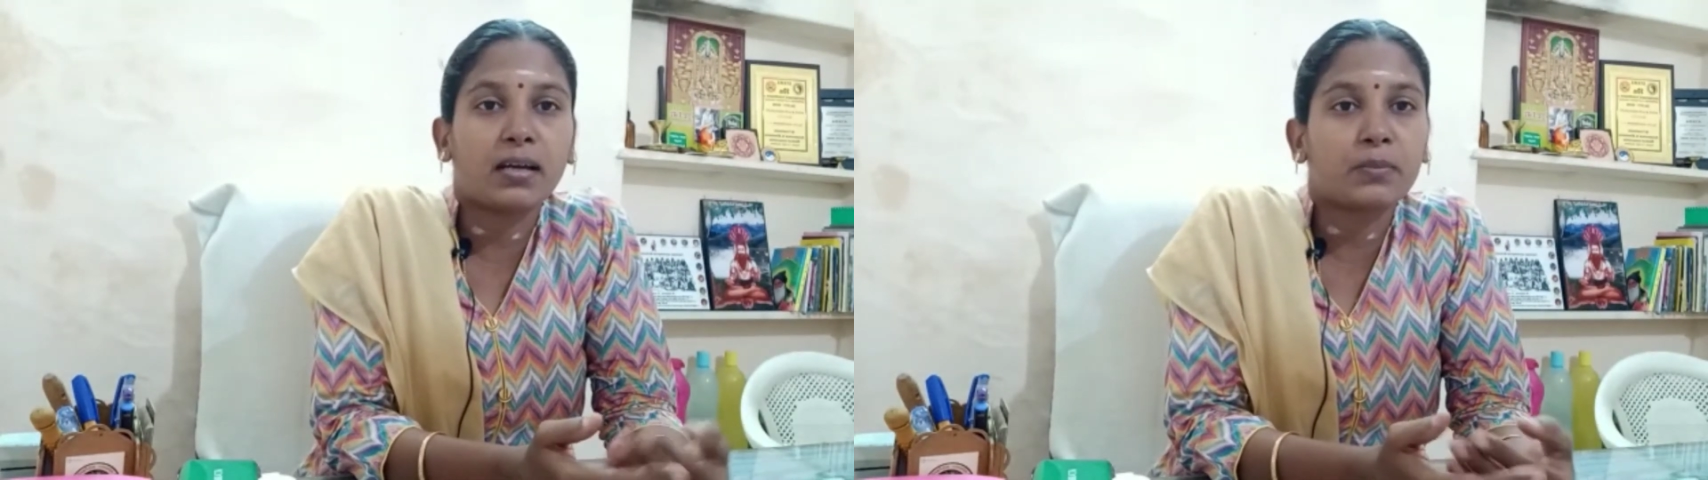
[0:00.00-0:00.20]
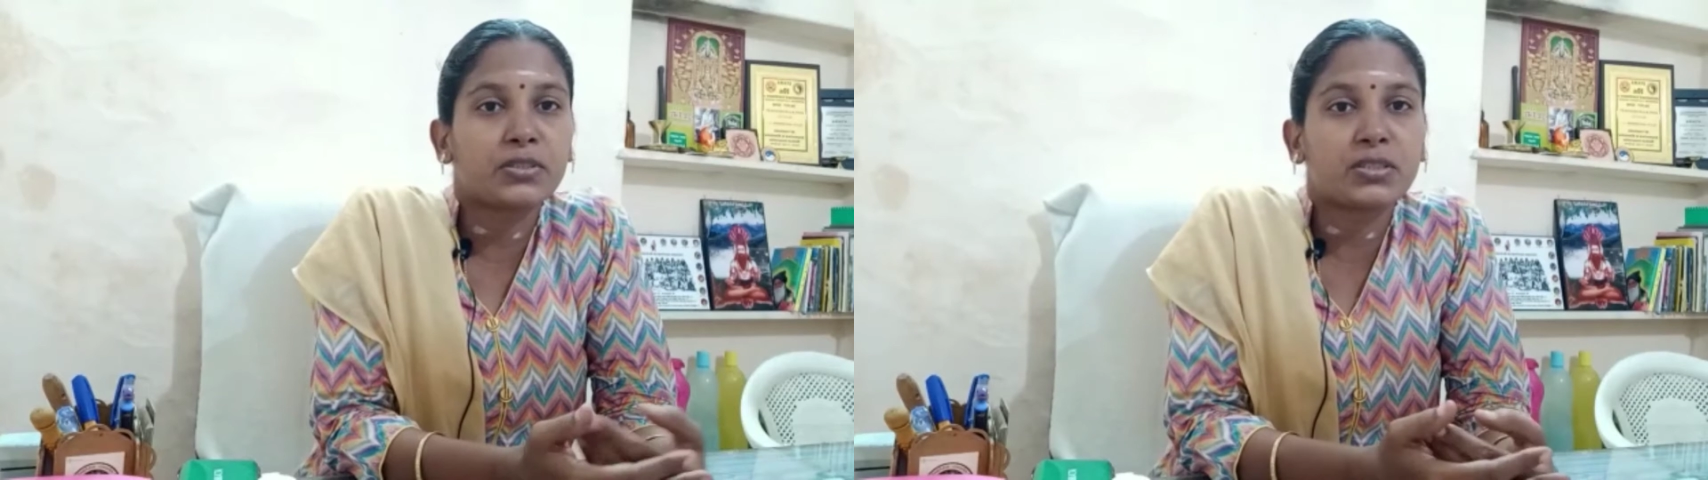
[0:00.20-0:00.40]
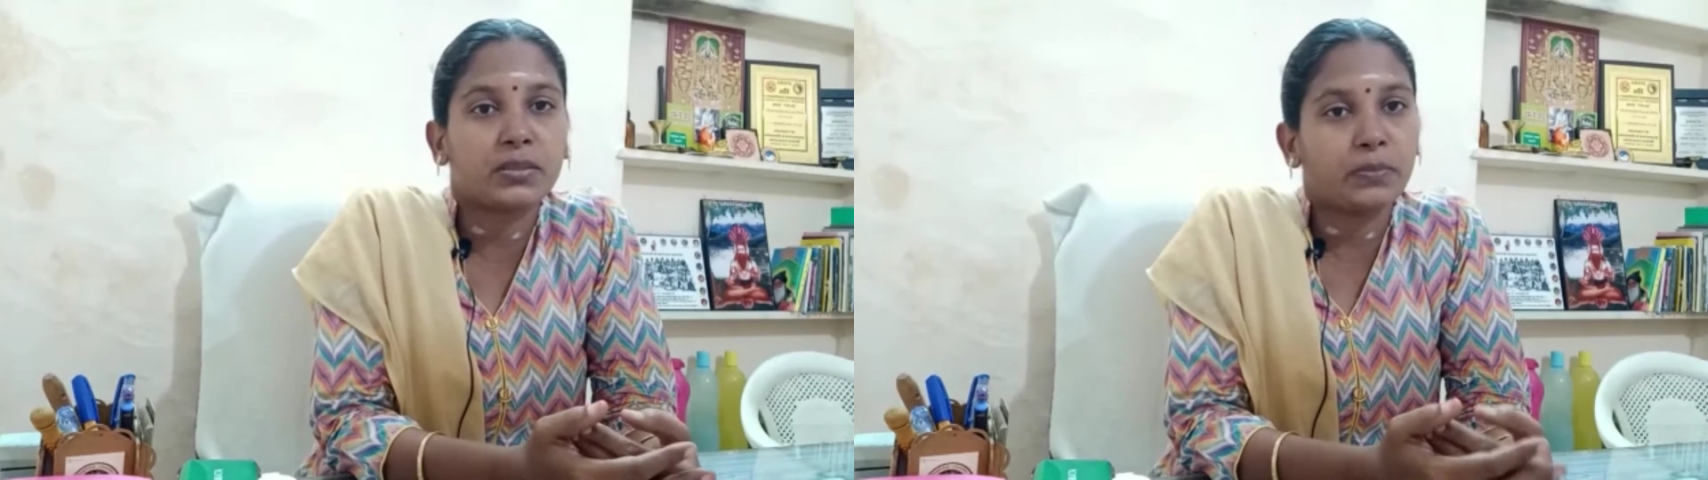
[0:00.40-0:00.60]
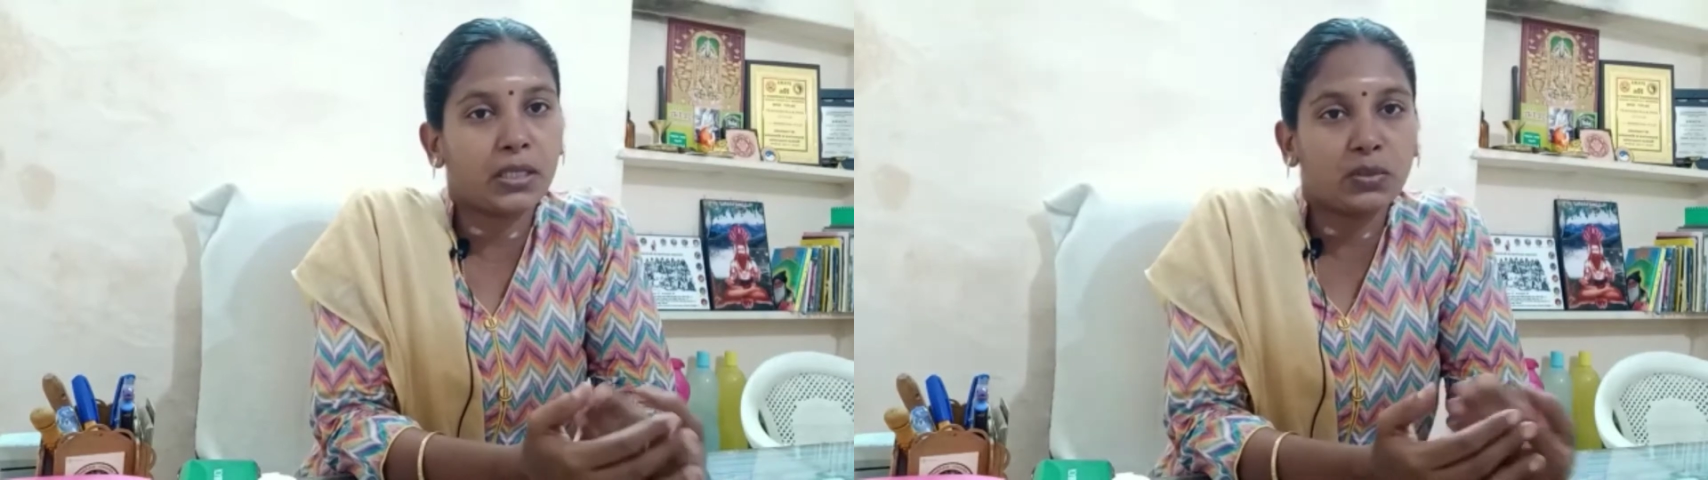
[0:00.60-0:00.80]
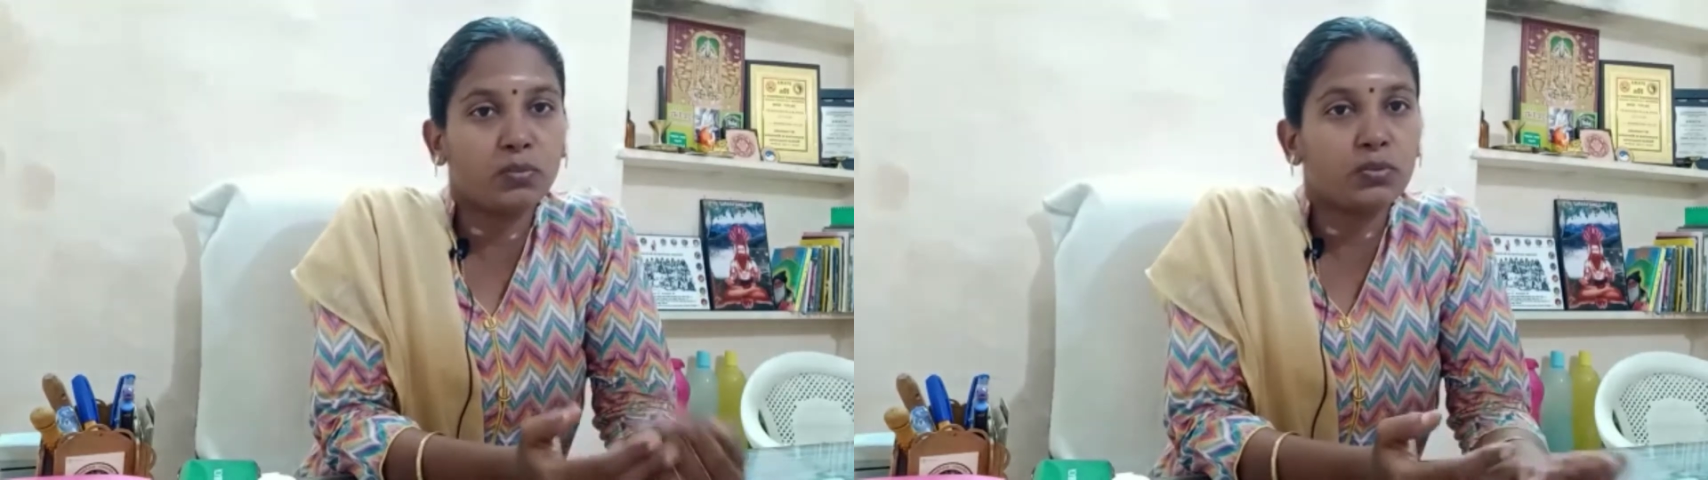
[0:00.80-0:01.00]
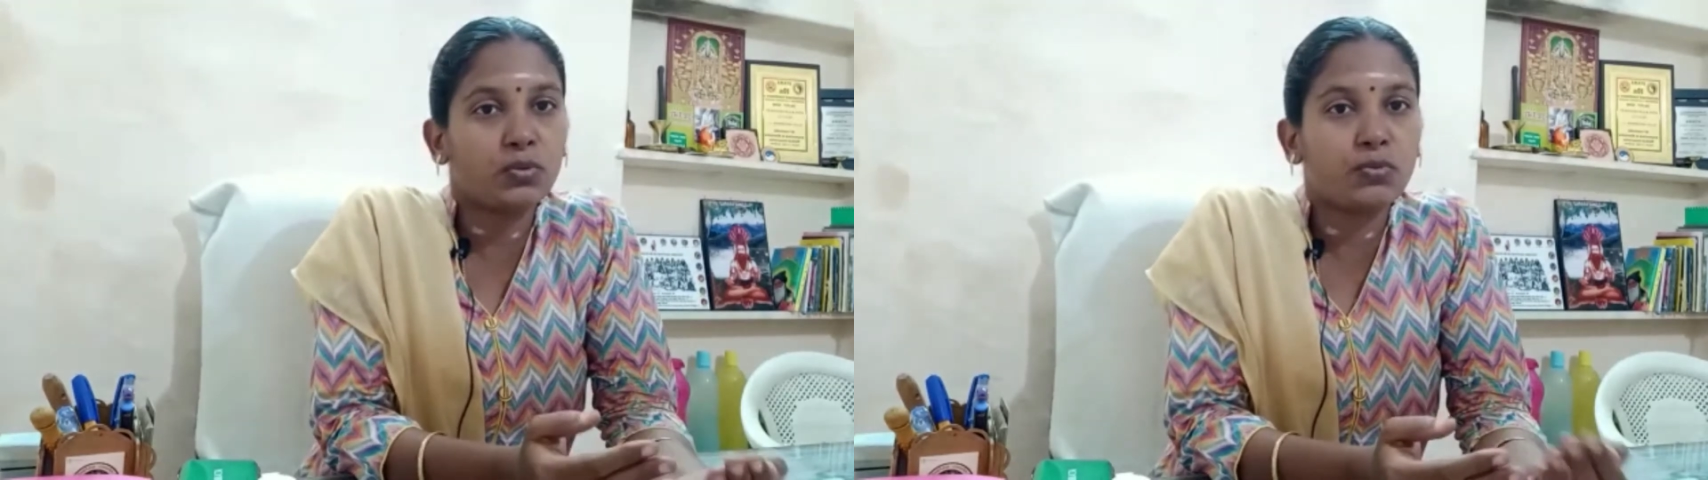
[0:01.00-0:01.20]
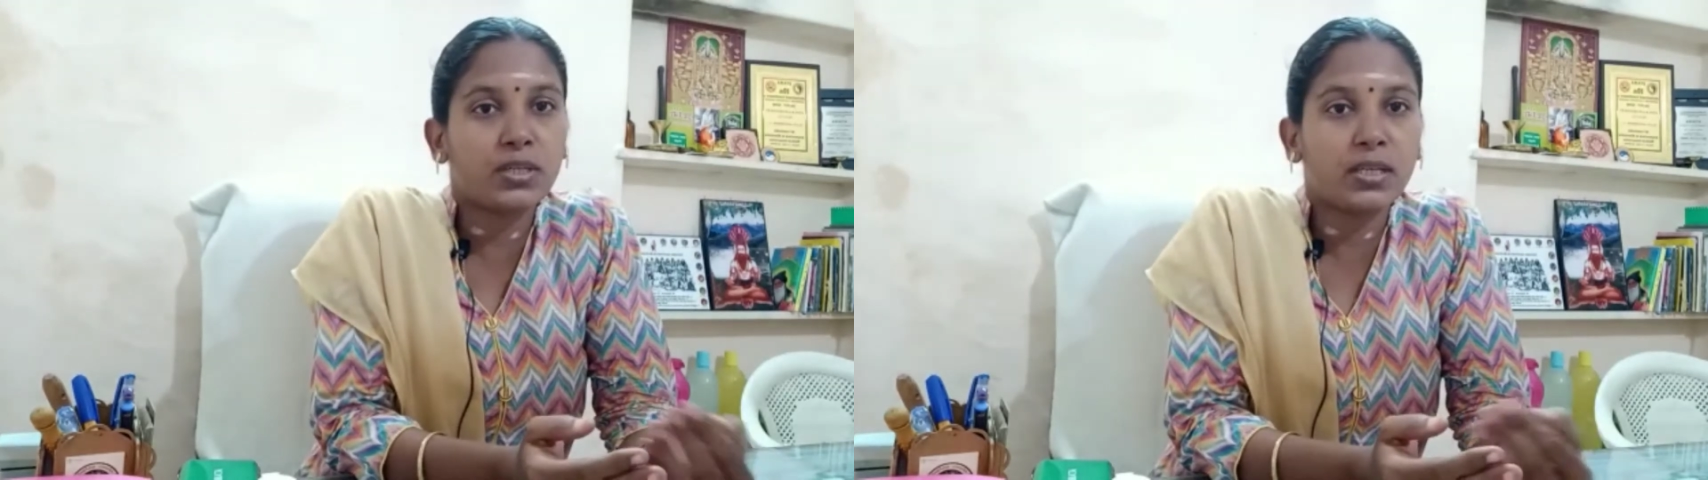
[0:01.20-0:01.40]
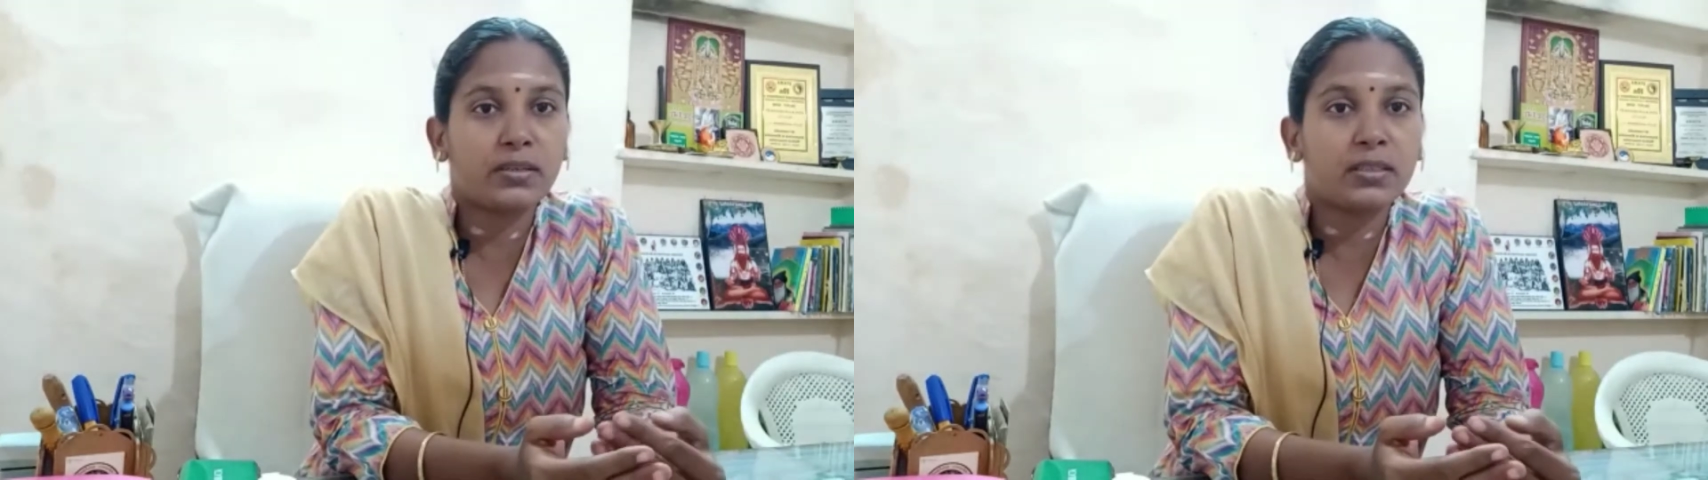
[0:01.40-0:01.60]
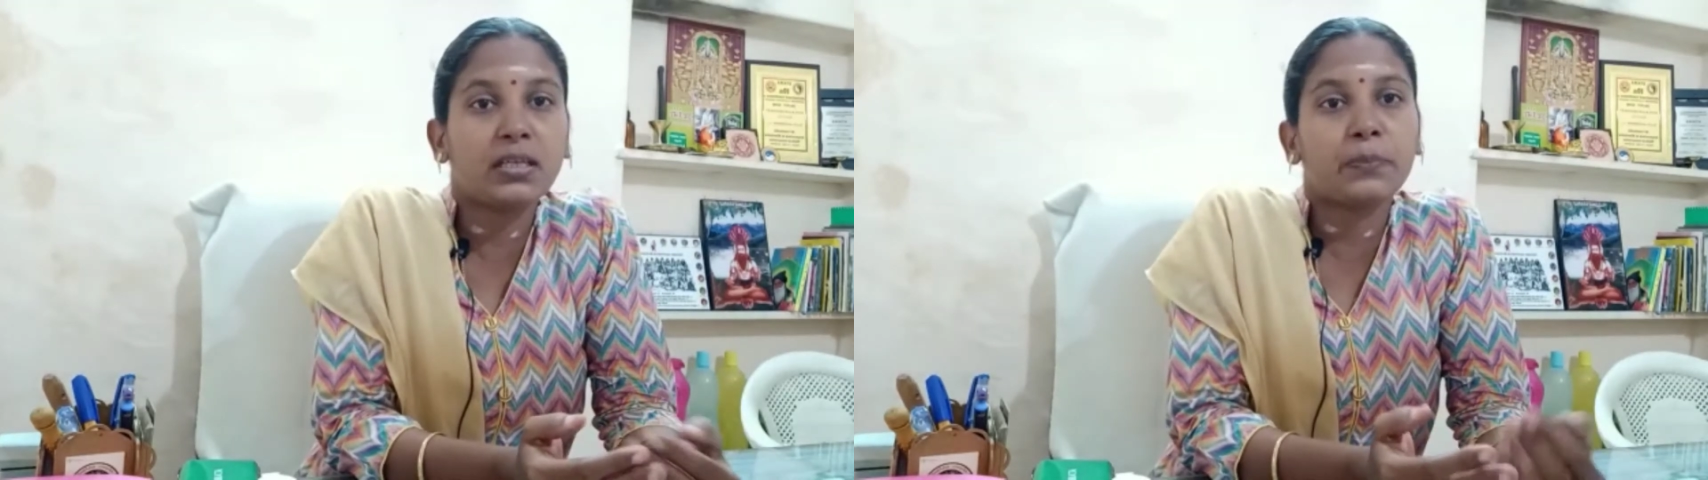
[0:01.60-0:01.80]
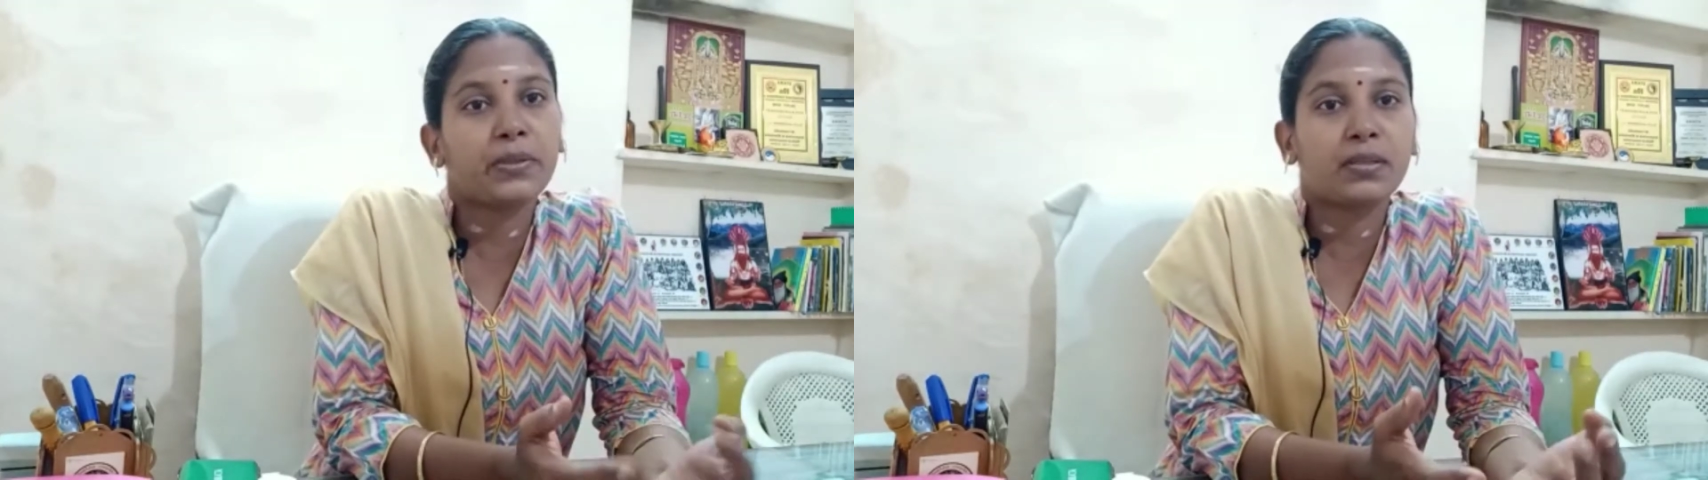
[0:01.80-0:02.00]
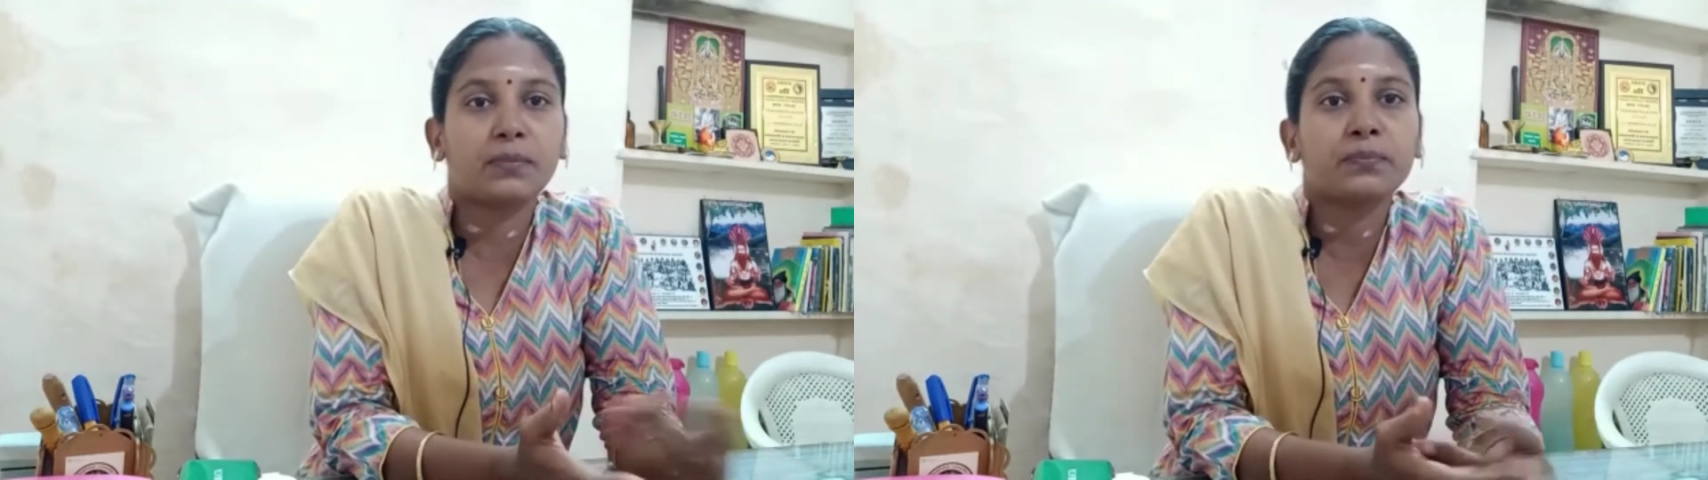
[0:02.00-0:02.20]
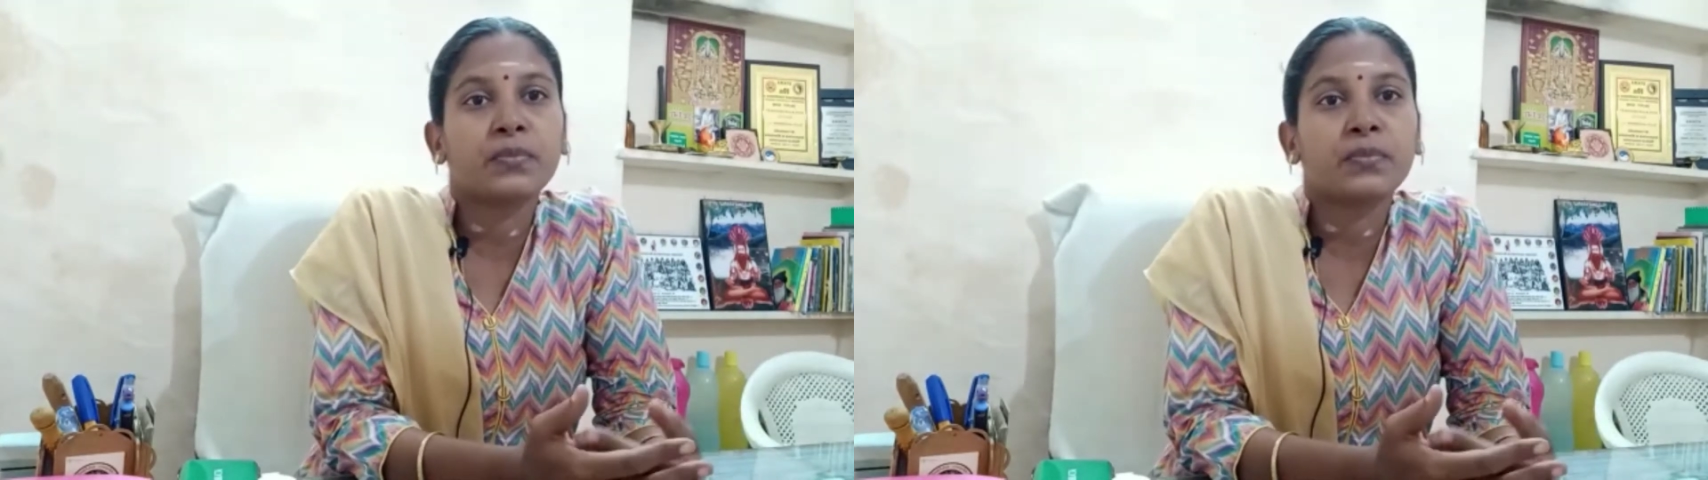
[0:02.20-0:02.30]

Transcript: ஆரம்பிச்சது மருத்துவம் தோன்றியது அப்படித்தான்